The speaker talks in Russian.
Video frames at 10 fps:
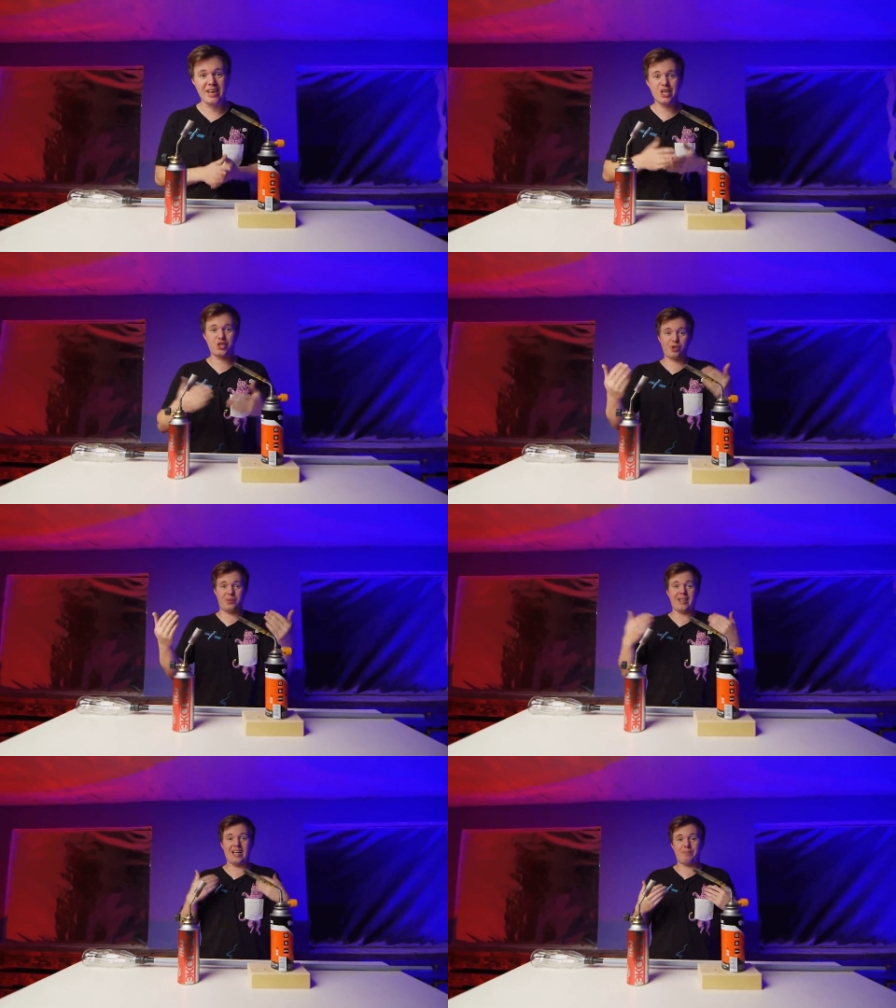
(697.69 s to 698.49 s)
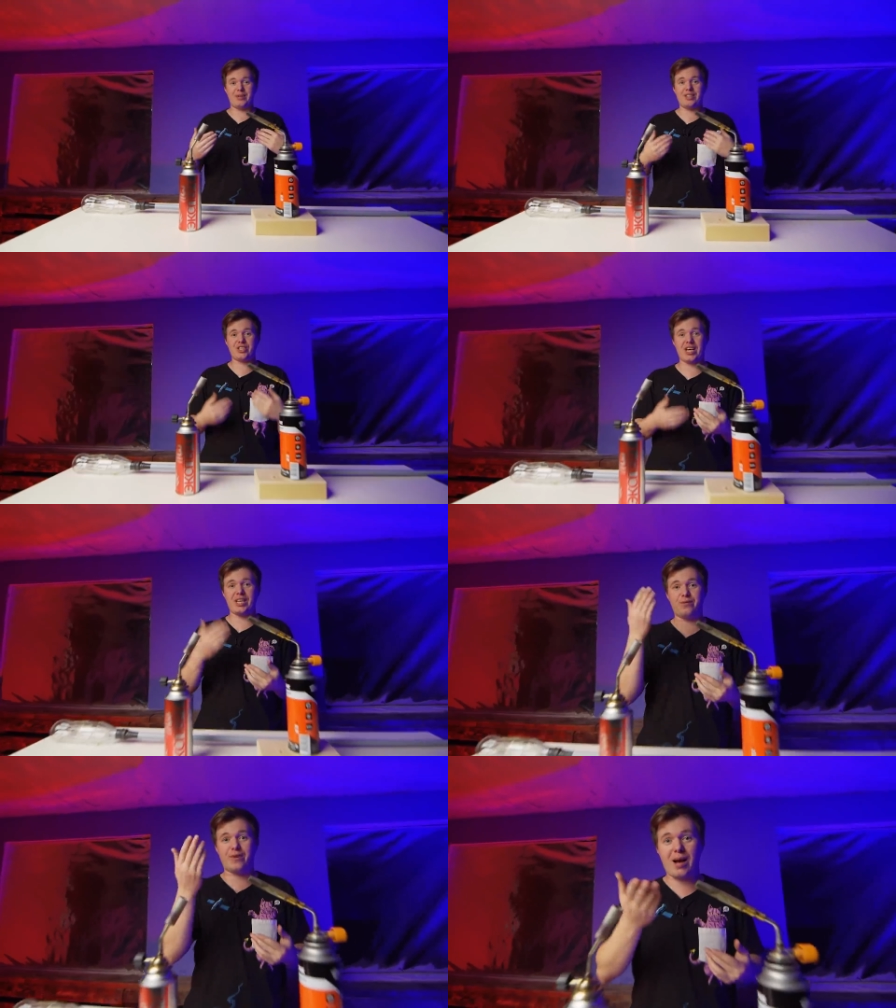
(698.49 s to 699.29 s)
И чтобы нас
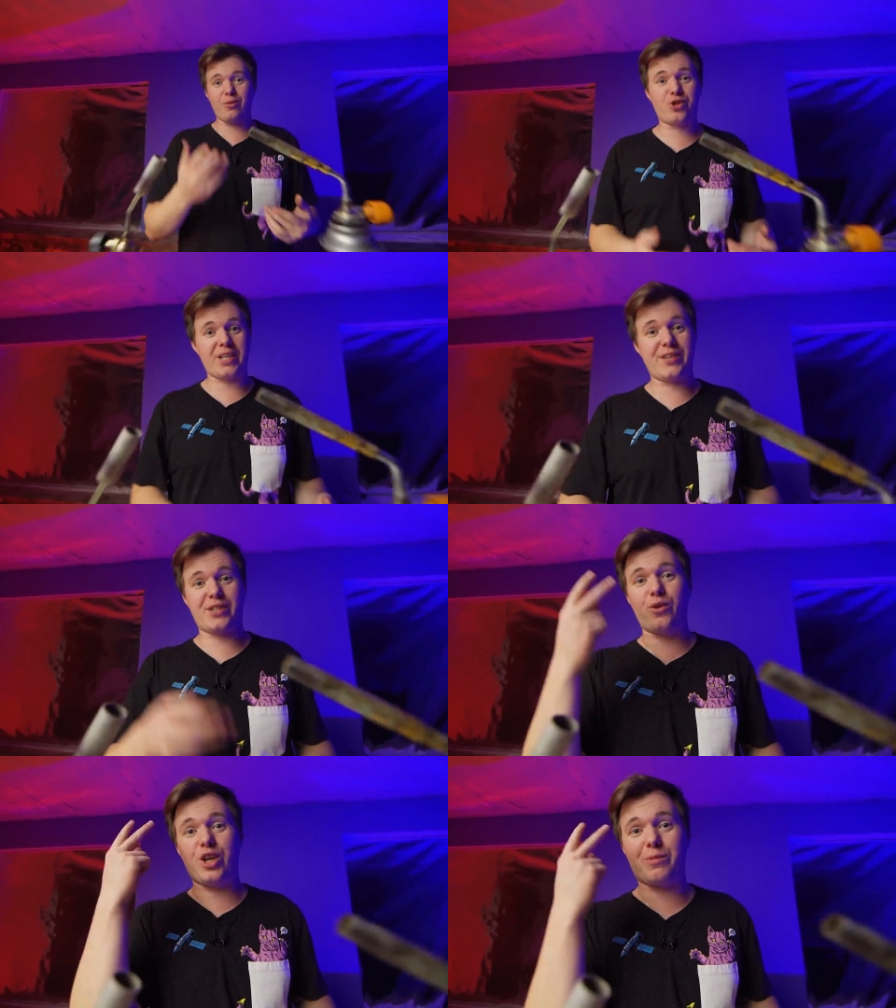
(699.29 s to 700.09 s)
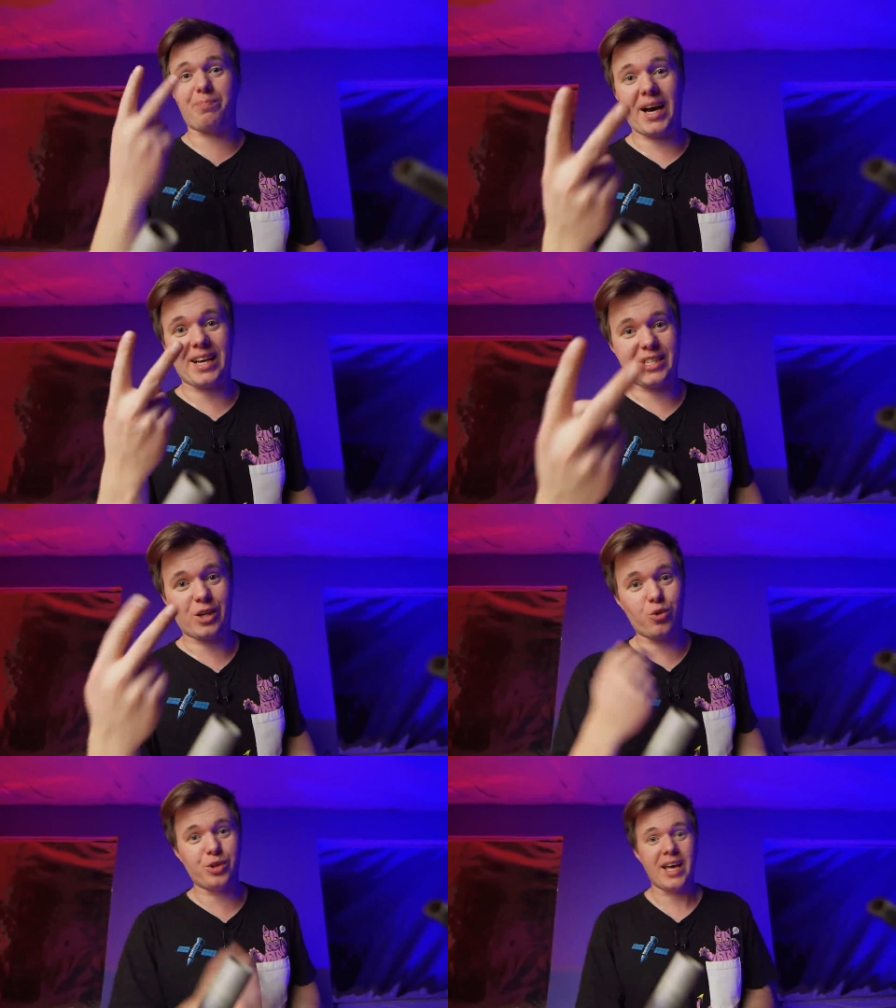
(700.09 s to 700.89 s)
поддержать, вам нужна всего лишь пара
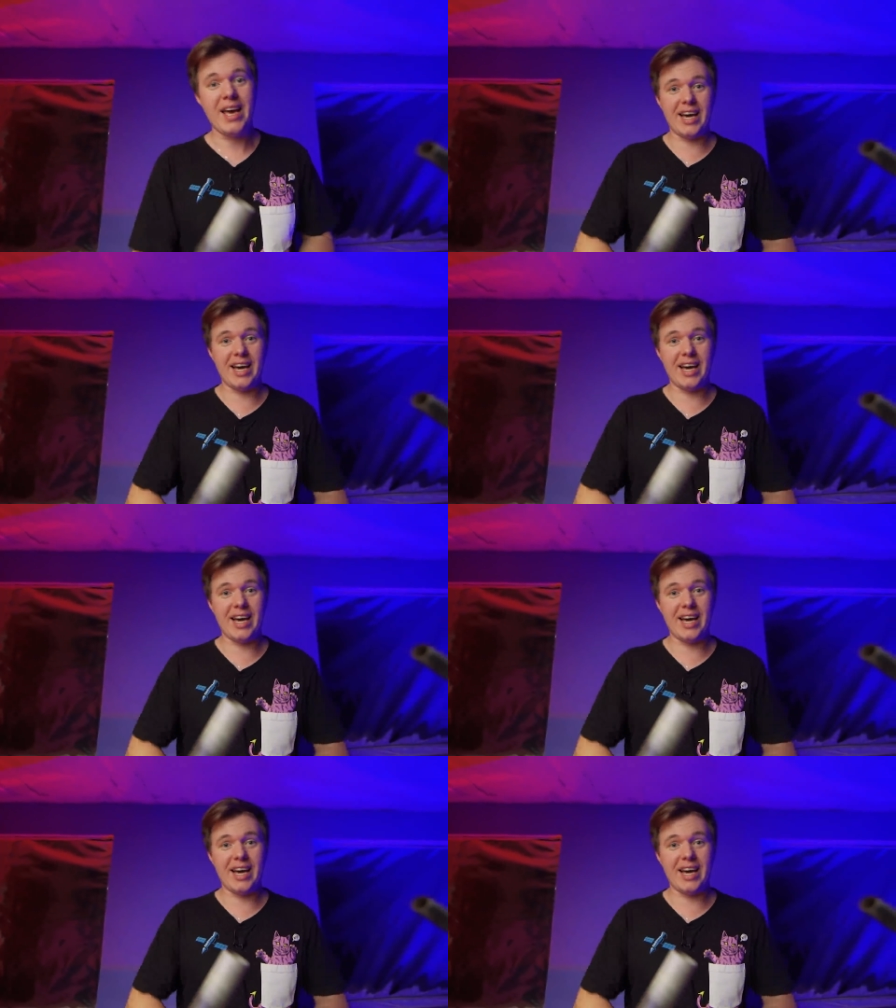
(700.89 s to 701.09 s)
секунд.